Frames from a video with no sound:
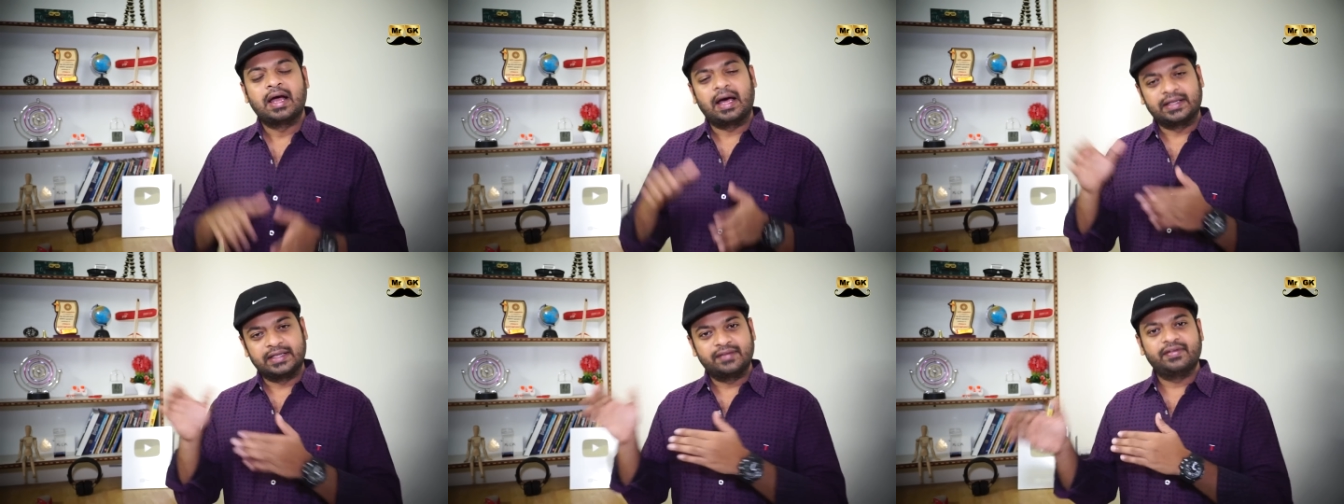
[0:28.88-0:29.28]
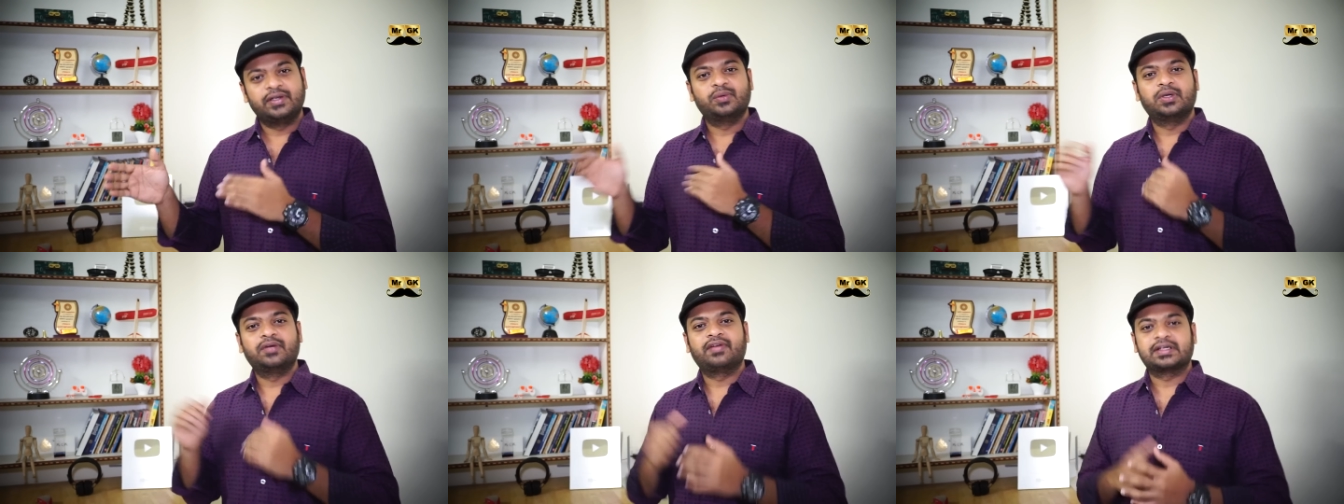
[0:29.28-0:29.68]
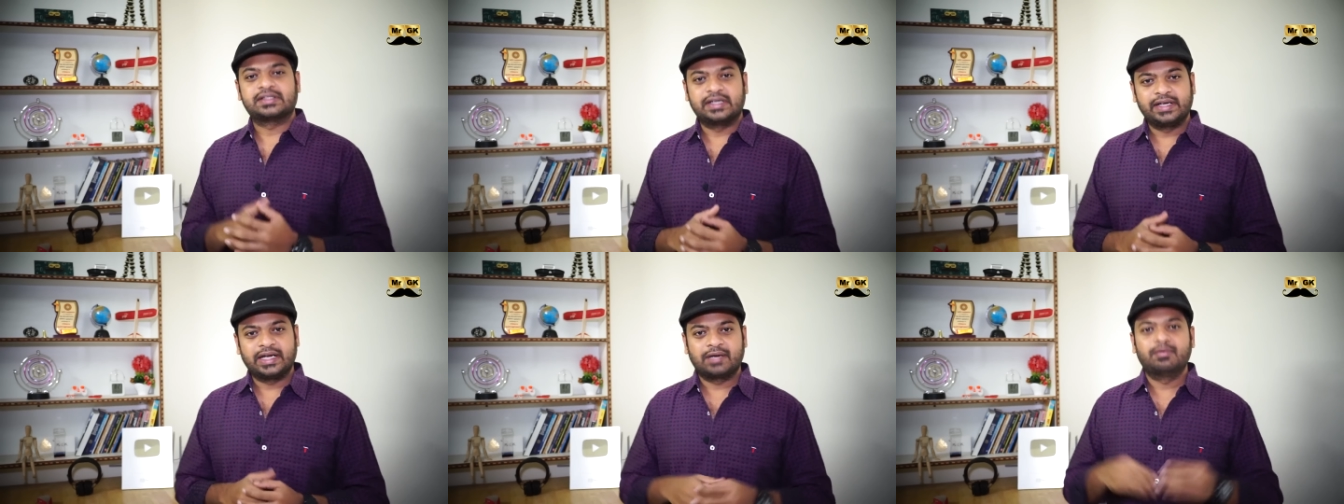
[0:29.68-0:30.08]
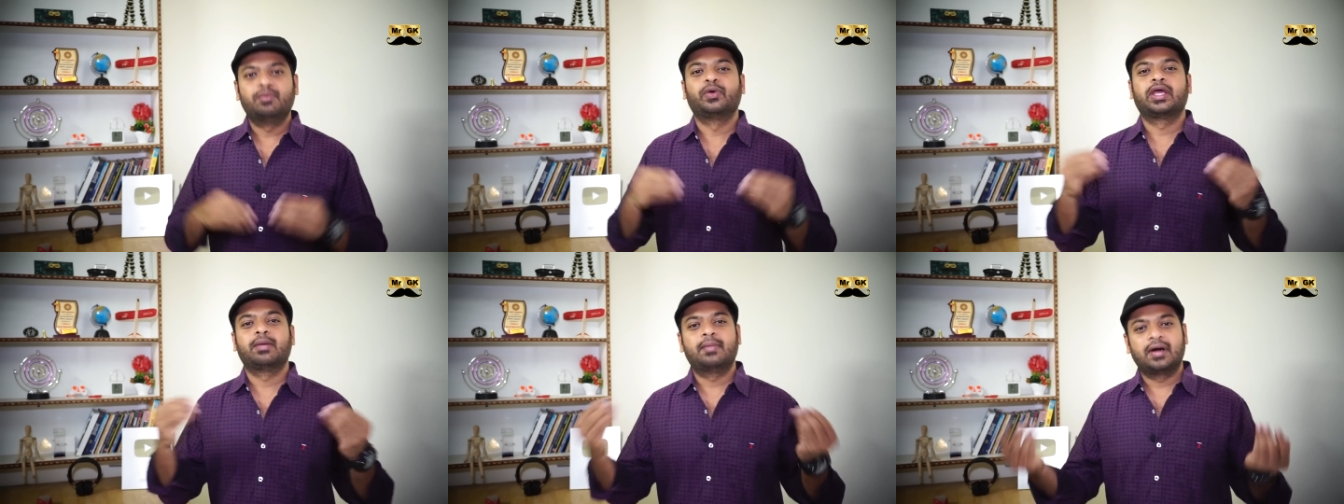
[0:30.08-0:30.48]
அதே வீடியோவில் வர சனிக்கிழமை
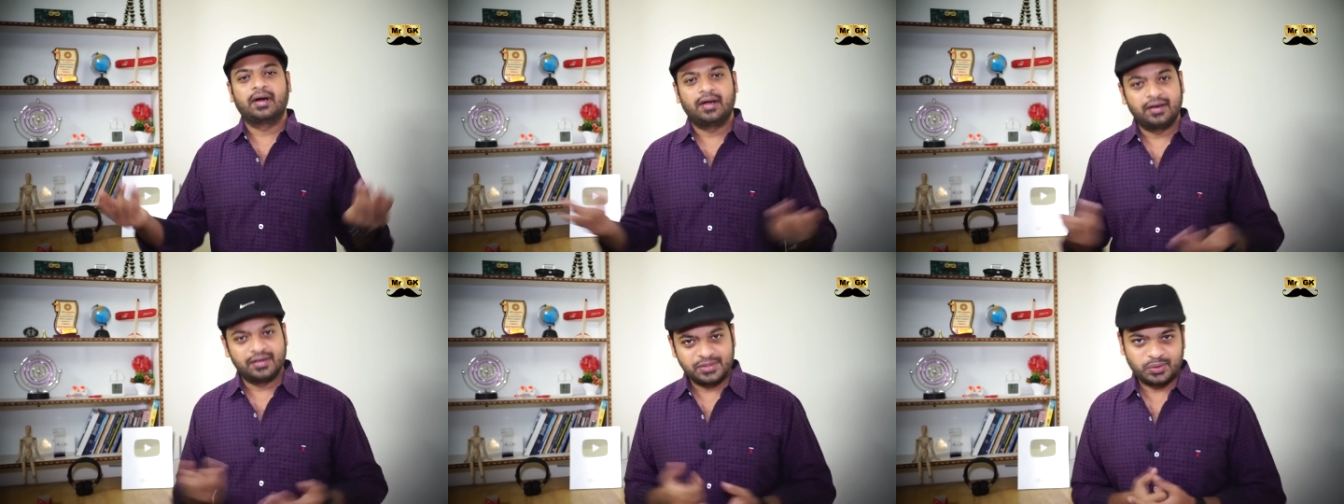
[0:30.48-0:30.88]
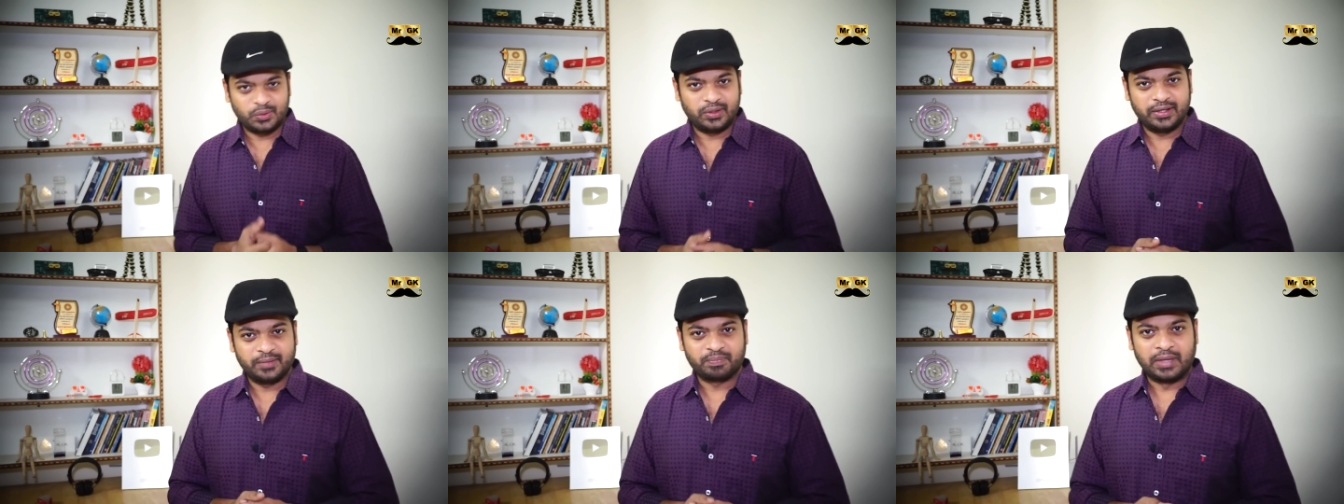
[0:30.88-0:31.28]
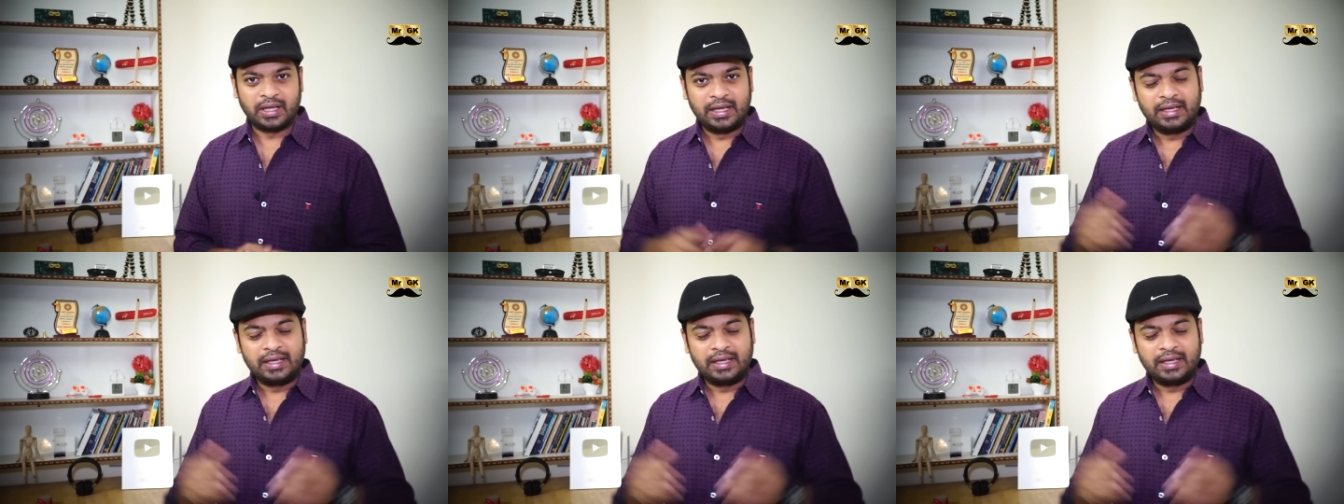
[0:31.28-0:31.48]
முக்கியமான நாள்னு சொன்னேன்